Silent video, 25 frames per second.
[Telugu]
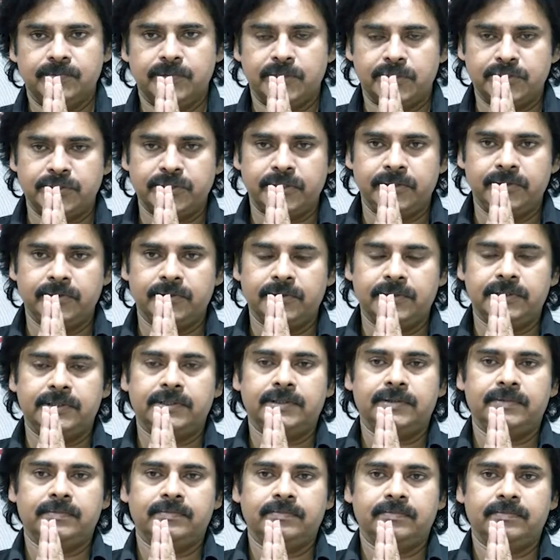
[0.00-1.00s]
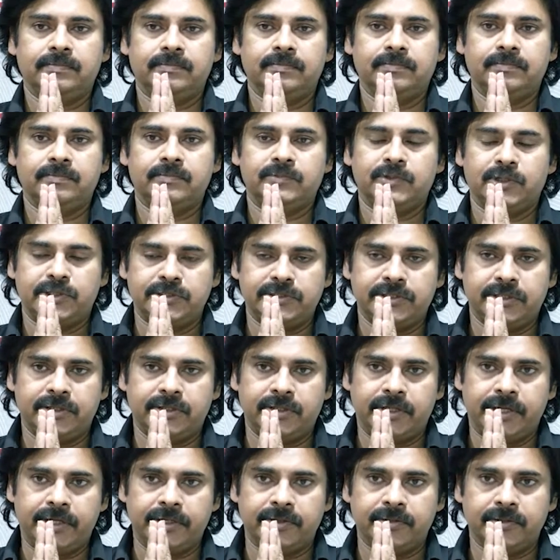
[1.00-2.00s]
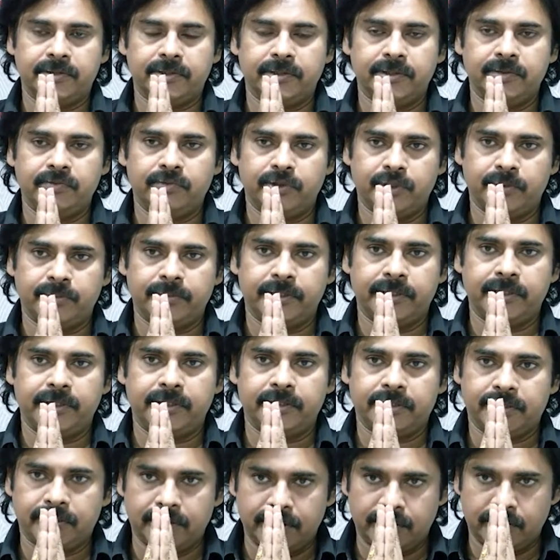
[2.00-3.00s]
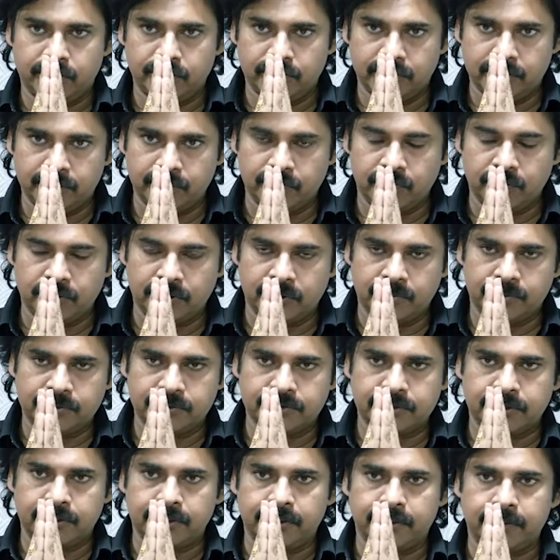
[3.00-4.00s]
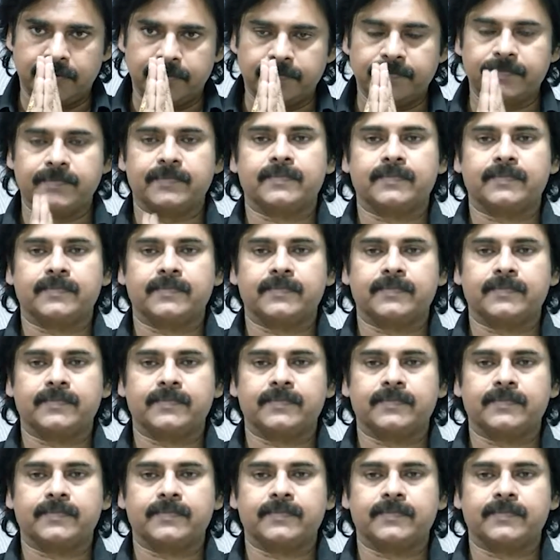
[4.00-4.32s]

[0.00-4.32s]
జన సైనికులకి జనసేన నాయకులకి వీర మహిళలకి నా హృదయపూర్వక నమస్కారాలు